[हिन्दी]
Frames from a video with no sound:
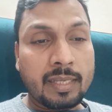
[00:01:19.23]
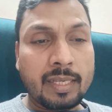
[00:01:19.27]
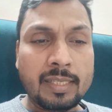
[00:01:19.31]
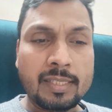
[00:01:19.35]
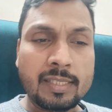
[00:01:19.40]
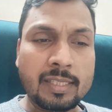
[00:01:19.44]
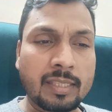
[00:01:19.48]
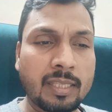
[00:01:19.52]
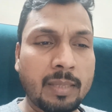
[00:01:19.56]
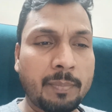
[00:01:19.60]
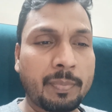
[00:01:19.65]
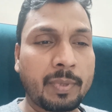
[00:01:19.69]

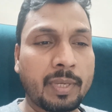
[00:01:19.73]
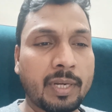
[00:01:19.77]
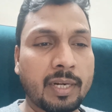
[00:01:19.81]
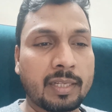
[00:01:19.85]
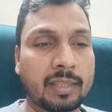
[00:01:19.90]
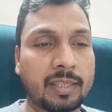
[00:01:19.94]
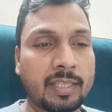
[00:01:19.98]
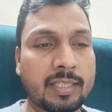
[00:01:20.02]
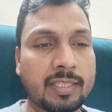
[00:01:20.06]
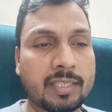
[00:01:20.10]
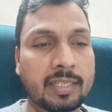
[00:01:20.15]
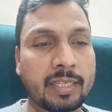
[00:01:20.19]
स्थिति
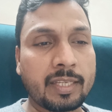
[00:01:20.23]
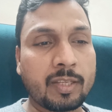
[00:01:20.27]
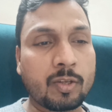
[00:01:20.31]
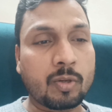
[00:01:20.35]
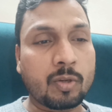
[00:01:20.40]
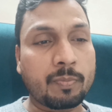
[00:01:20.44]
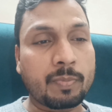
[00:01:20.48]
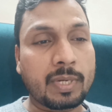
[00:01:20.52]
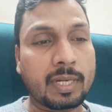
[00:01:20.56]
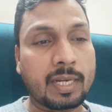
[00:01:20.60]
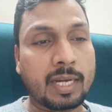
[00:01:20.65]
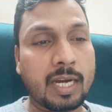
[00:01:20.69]
बिगड़ती चली
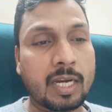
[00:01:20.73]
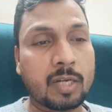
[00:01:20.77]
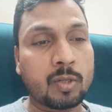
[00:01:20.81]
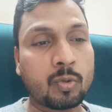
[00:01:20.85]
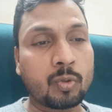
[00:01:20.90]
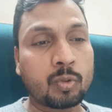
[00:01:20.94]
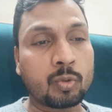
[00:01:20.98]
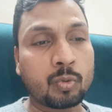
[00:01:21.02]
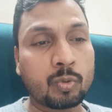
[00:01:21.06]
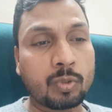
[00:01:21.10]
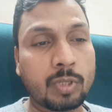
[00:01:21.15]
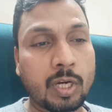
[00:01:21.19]
और
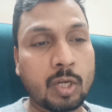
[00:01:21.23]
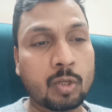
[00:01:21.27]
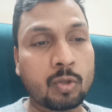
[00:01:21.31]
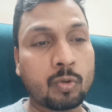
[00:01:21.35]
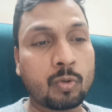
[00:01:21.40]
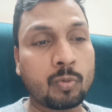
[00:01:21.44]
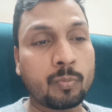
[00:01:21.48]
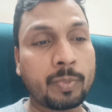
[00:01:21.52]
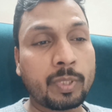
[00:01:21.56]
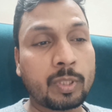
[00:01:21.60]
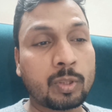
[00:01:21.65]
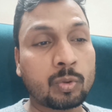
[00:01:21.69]
मकानों
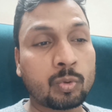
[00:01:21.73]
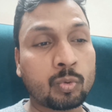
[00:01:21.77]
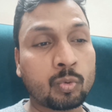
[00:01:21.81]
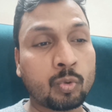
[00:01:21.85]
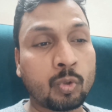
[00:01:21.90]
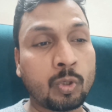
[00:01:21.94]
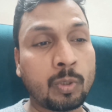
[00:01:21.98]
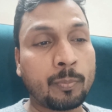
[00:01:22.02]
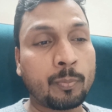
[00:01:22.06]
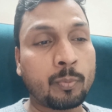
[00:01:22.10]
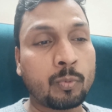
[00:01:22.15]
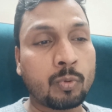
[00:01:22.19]
दुकानों में
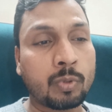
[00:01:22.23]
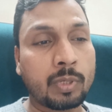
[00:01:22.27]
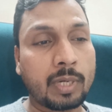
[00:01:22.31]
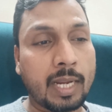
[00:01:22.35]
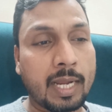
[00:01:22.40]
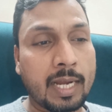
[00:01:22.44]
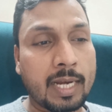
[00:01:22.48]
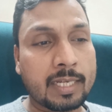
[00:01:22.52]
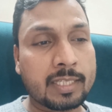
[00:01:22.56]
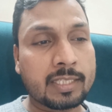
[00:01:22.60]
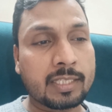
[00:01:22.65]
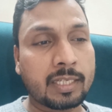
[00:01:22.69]
तोड़फोड़
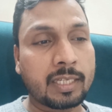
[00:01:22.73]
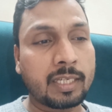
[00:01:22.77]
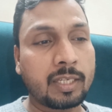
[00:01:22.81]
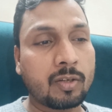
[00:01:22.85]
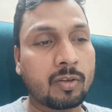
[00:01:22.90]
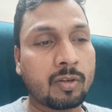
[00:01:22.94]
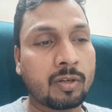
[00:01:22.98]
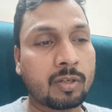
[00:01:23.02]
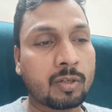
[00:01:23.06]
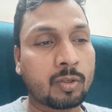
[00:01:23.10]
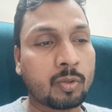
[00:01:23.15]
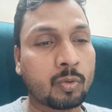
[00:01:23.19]
आगजनी
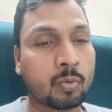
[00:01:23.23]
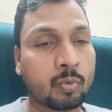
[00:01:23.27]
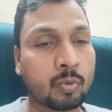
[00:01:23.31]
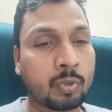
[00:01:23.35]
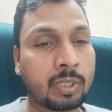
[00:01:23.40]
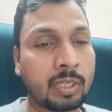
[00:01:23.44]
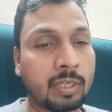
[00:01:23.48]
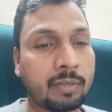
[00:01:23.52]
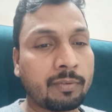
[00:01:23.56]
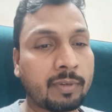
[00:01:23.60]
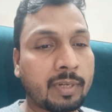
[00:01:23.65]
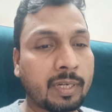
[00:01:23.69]
और
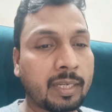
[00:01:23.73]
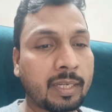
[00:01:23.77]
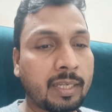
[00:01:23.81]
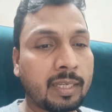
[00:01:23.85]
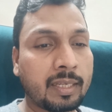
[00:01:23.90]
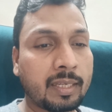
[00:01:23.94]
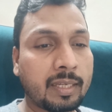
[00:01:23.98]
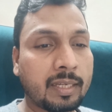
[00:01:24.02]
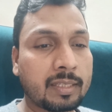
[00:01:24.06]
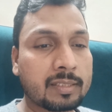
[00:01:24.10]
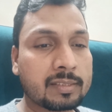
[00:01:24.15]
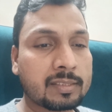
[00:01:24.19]
गोलीबारी
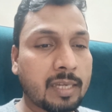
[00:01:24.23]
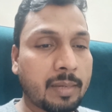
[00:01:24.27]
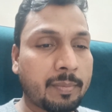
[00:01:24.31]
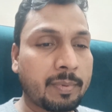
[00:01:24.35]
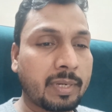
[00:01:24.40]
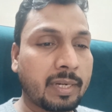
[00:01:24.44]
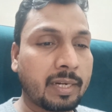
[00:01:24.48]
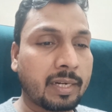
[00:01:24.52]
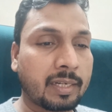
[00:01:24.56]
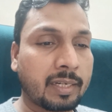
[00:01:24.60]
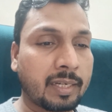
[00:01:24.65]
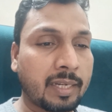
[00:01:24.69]

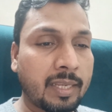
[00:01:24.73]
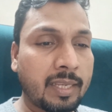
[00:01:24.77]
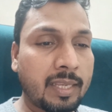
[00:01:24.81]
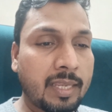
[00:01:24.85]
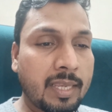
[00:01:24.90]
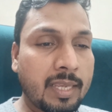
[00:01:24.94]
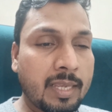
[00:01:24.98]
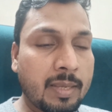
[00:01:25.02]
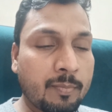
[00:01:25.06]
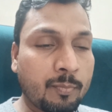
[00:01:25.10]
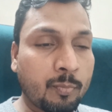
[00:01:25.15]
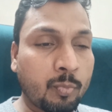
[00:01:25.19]
सामने घटनाएं
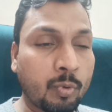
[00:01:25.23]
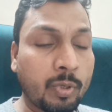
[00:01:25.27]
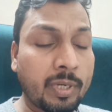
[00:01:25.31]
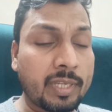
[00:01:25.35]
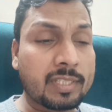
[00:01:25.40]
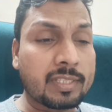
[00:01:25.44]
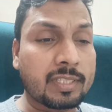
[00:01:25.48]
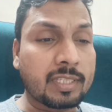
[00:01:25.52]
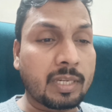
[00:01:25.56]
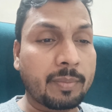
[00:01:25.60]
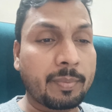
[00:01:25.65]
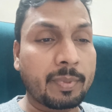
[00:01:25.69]
पूरे
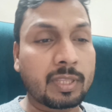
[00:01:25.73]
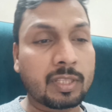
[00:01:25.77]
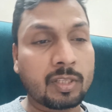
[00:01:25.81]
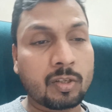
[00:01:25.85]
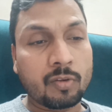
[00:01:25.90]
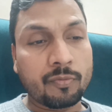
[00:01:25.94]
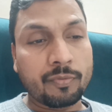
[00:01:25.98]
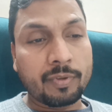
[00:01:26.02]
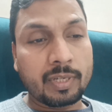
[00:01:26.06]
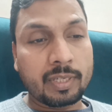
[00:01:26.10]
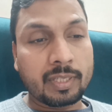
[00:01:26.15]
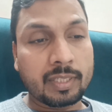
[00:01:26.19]
शहर में
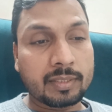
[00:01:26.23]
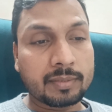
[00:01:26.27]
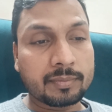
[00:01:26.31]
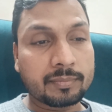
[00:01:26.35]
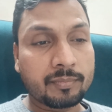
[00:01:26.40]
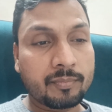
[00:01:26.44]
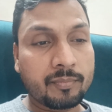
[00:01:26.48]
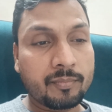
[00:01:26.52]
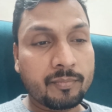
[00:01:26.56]
तनाव फैल गया